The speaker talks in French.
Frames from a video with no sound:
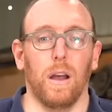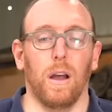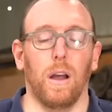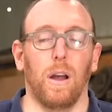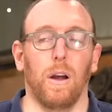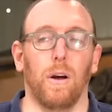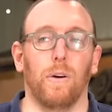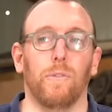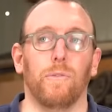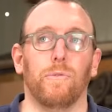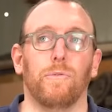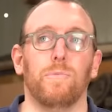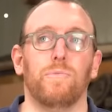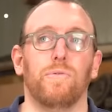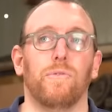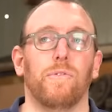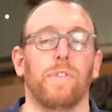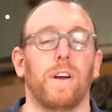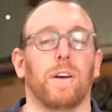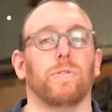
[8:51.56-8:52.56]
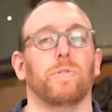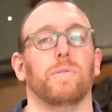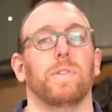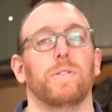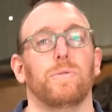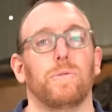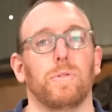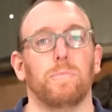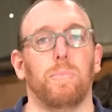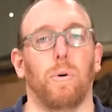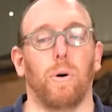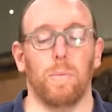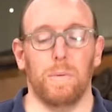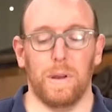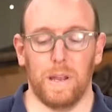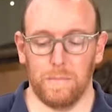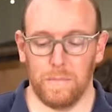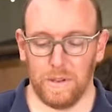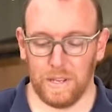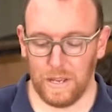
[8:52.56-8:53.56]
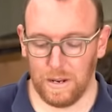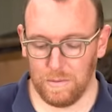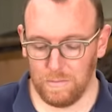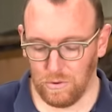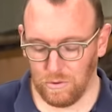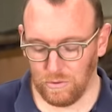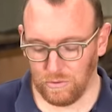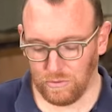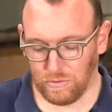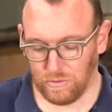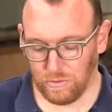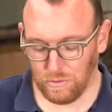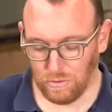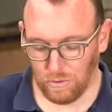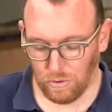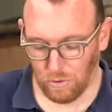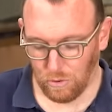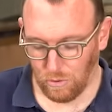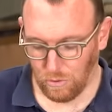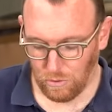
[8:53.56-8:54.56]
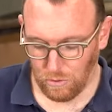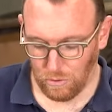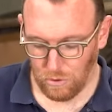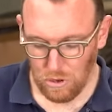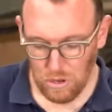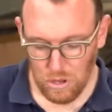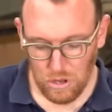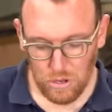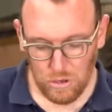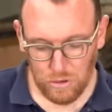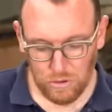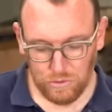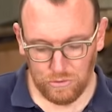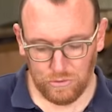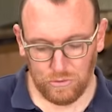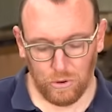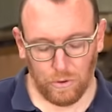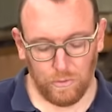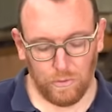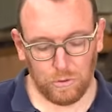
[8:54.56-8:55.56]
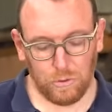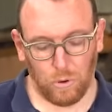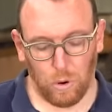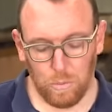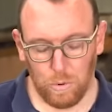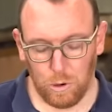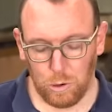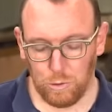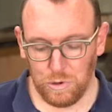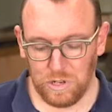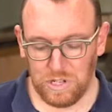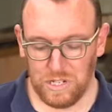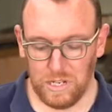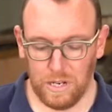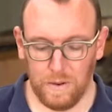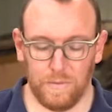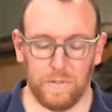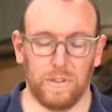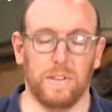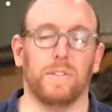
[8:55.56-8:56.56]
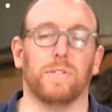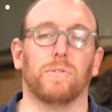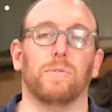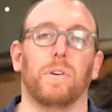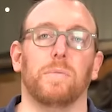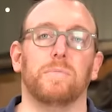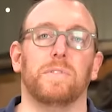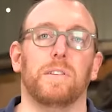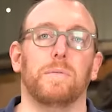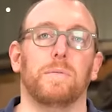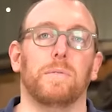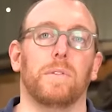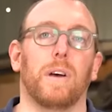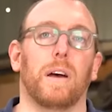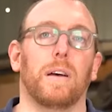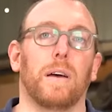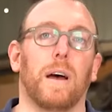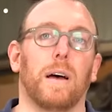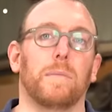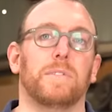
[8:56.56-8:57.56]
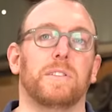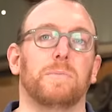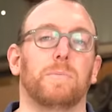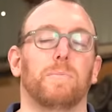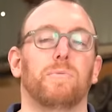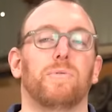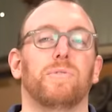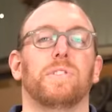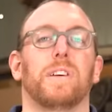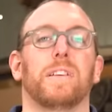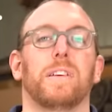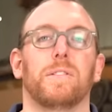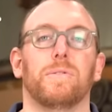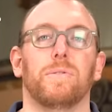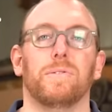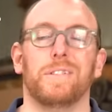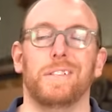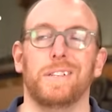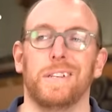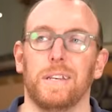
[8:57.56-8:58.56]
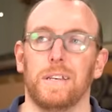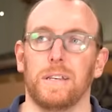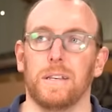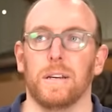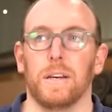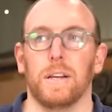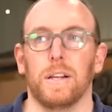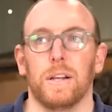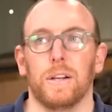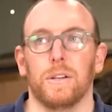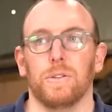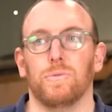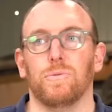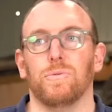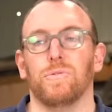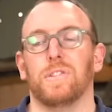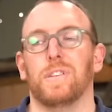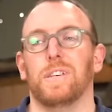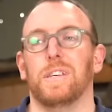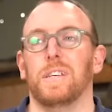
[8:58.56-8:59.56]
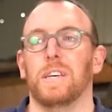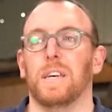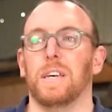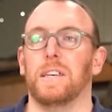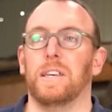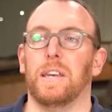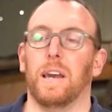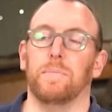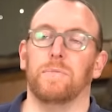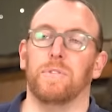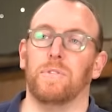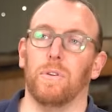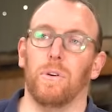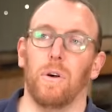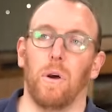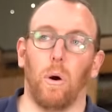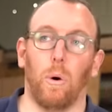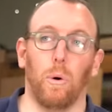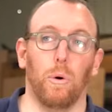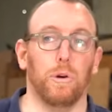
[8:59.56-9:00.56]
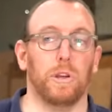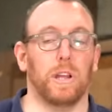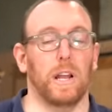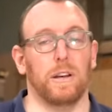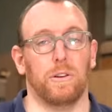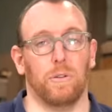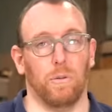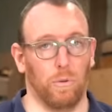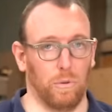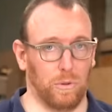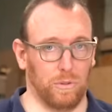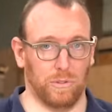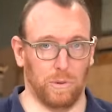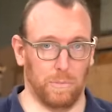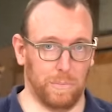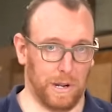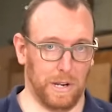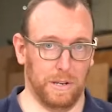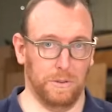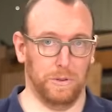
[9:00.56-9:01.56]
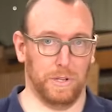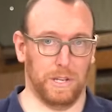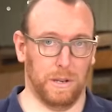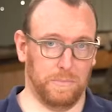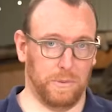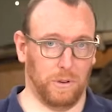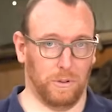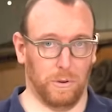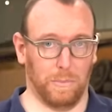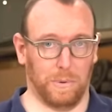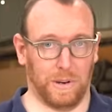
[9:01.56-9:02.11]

Euh, vous pouvez retrouver d'autres problèmes également sur... Euh, sur votre robot QuickShift qui sont un petit, peu plus anecdotiques, tout ce qui est capteur euh, quelconque, sans parler du capteur de